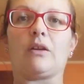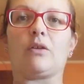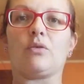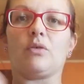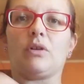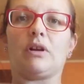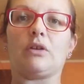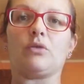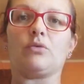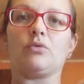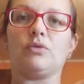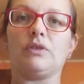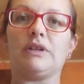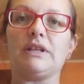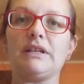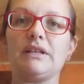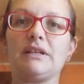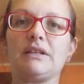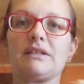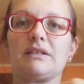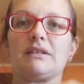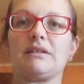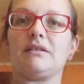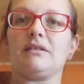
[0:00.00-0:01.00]
con la
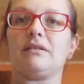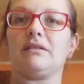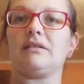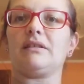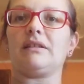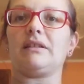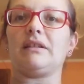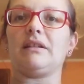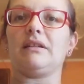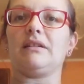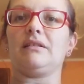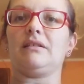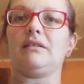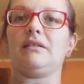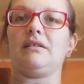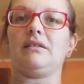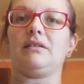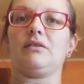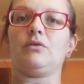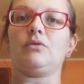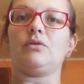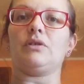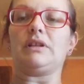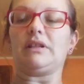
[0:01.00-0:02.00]
culisse
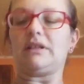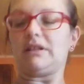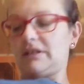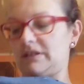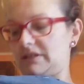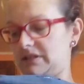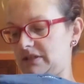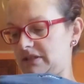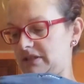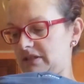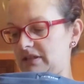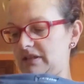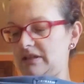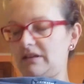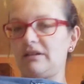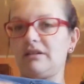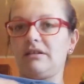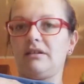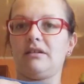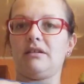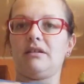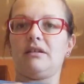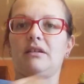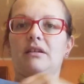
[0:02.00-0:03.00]
con le taschine
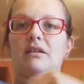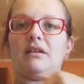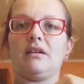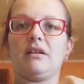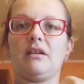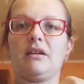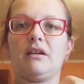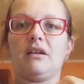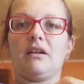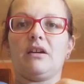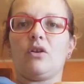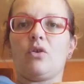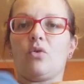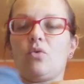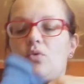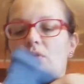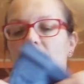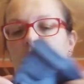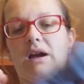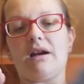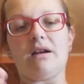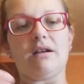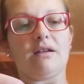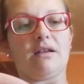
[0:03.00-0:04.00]

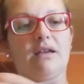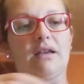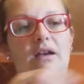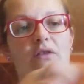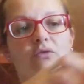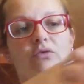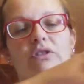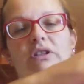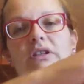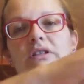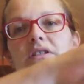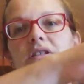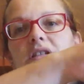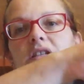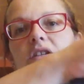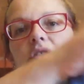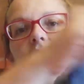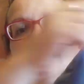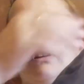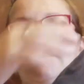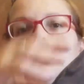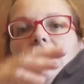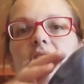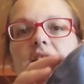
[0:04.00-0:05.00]
qua e ha un
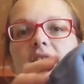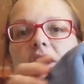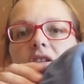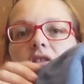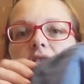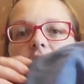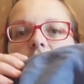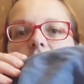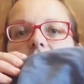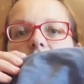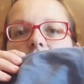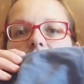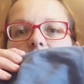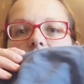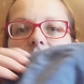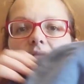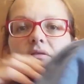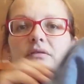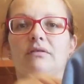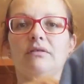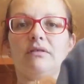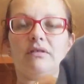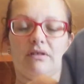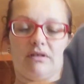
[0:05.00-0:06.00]
taschino anche dietro
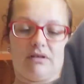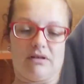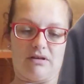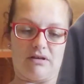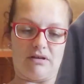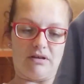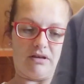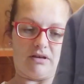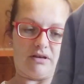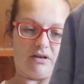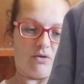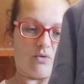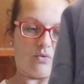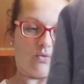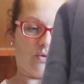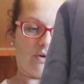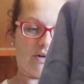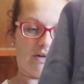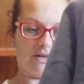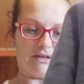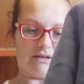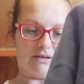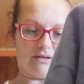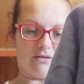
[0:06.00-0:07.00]

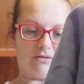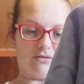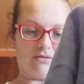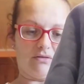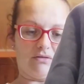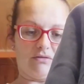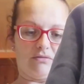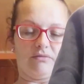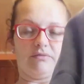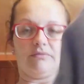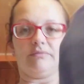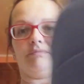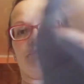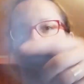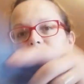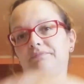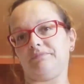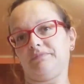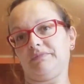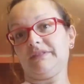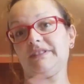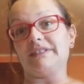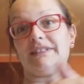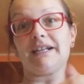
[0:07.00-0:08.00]
questo
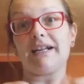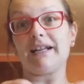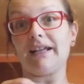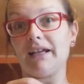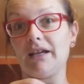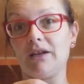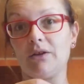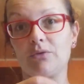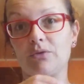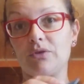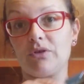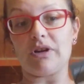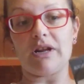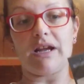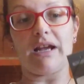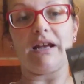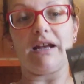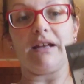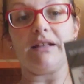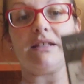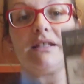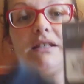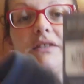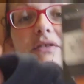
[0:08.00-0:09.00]
3 euro
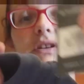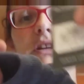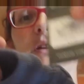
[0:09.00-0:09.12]
ragazzi